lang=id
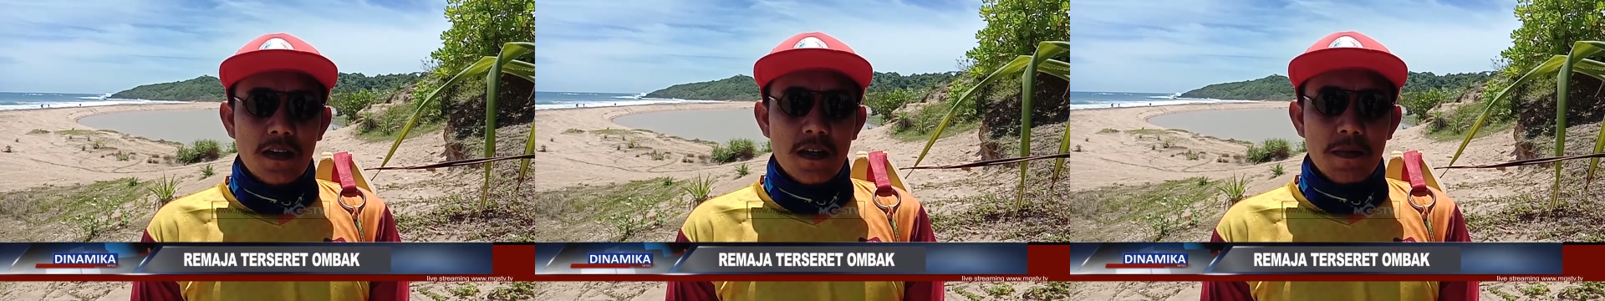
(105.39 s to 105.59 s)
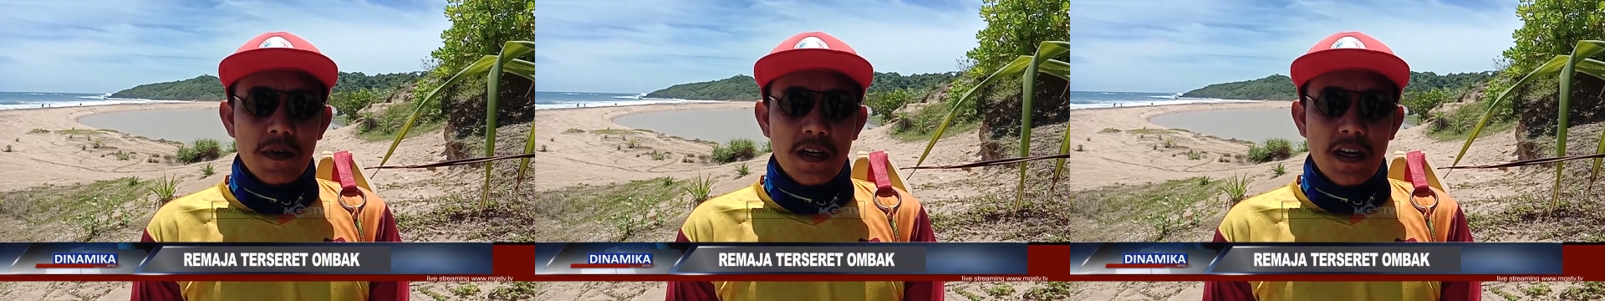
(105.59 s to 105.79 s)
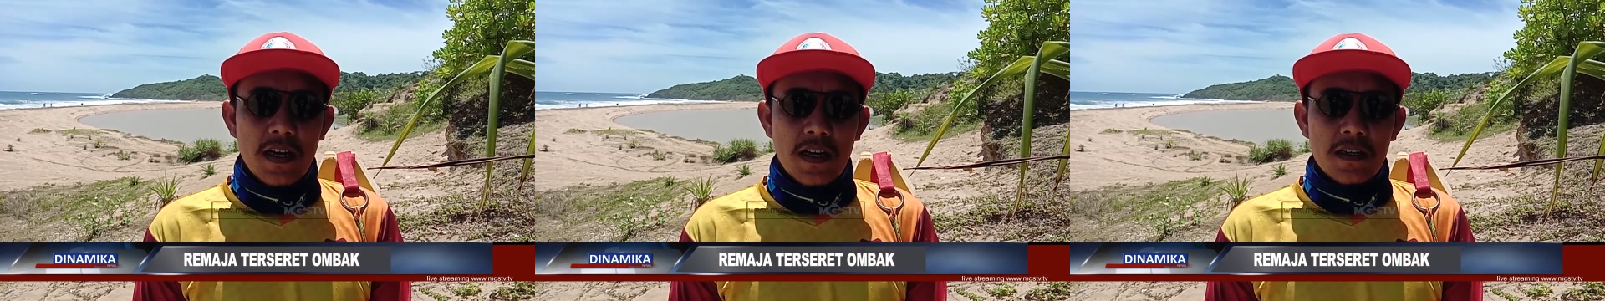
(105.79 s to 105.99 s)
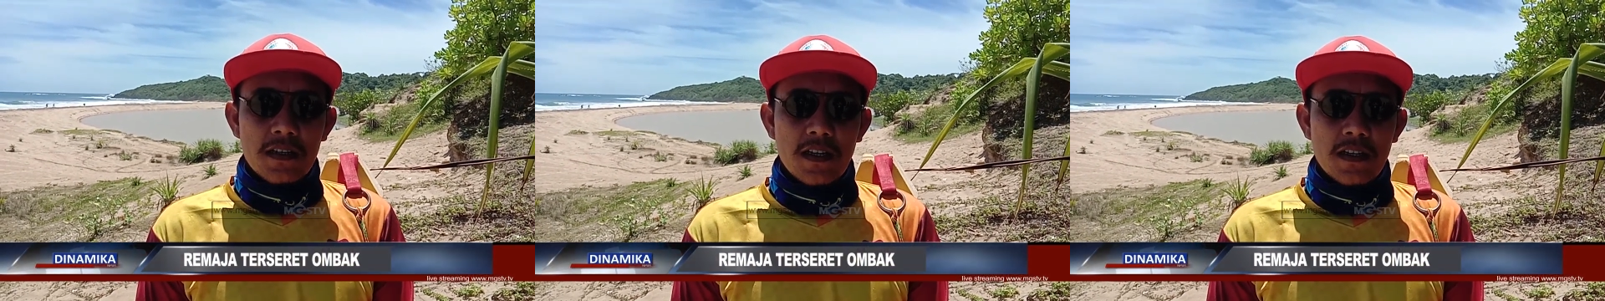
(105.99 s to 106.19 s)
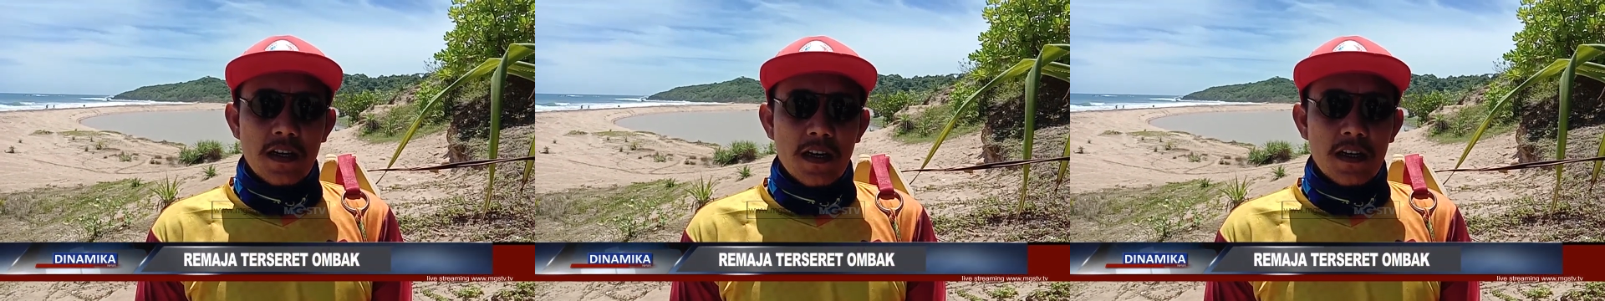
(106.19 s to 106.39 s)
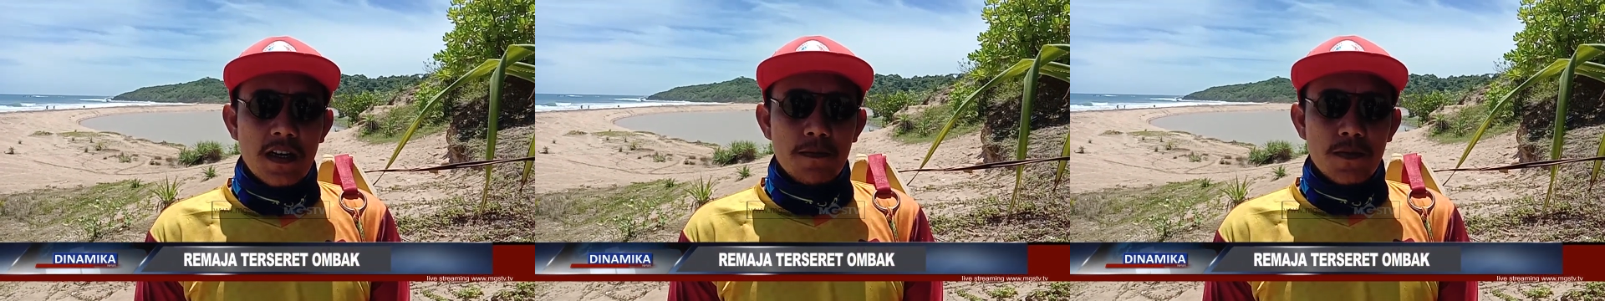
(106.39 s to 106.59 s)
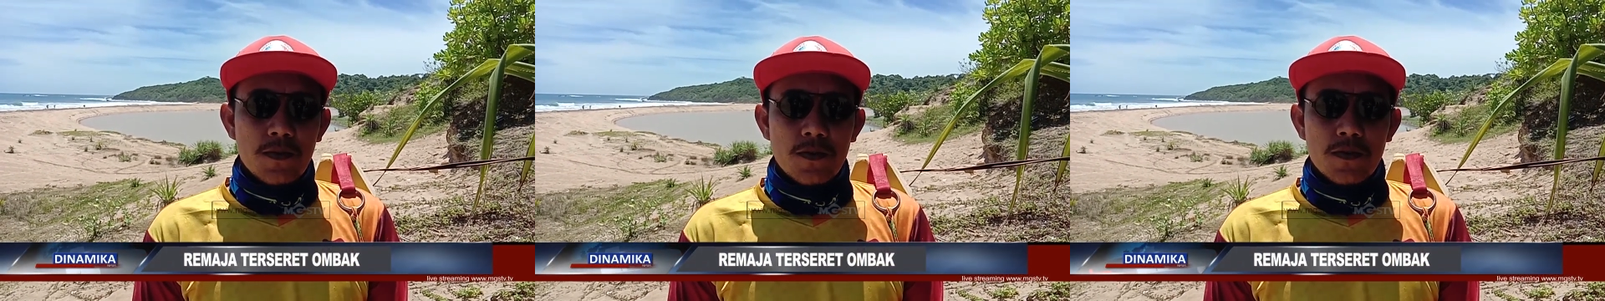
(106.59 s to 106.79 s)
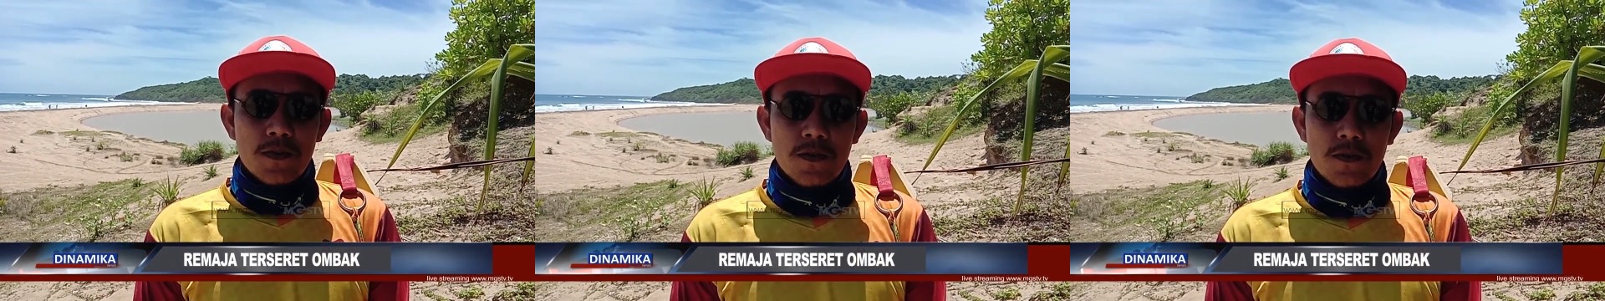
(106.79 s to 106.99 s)
diperkirakan sekitar jam
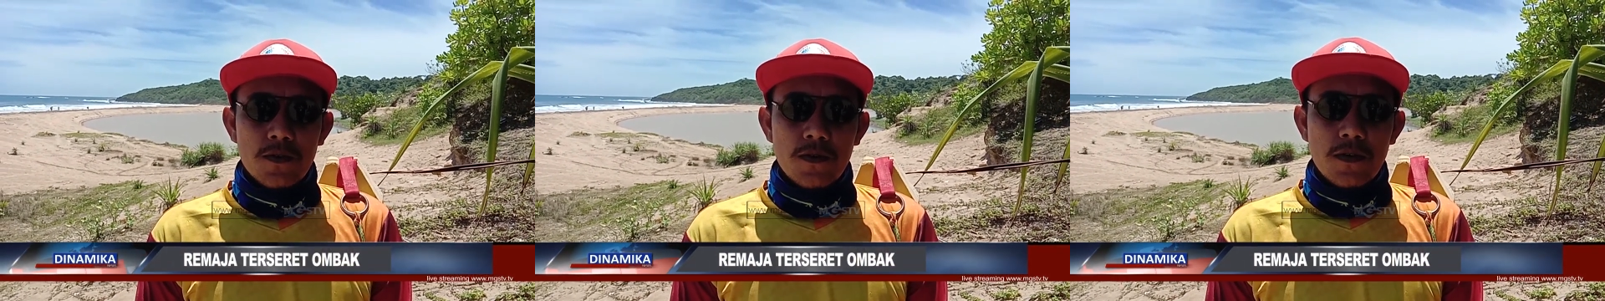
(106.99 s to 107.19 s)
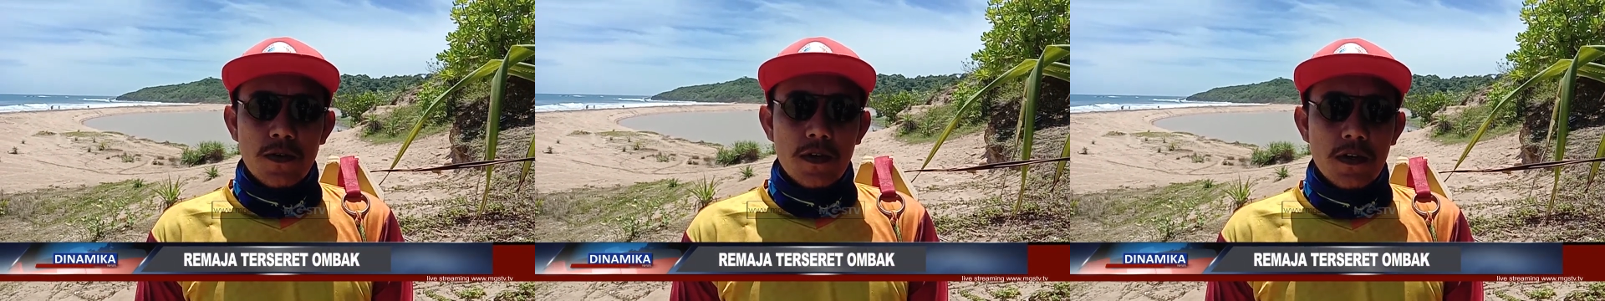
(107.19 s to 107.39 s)
7 eh,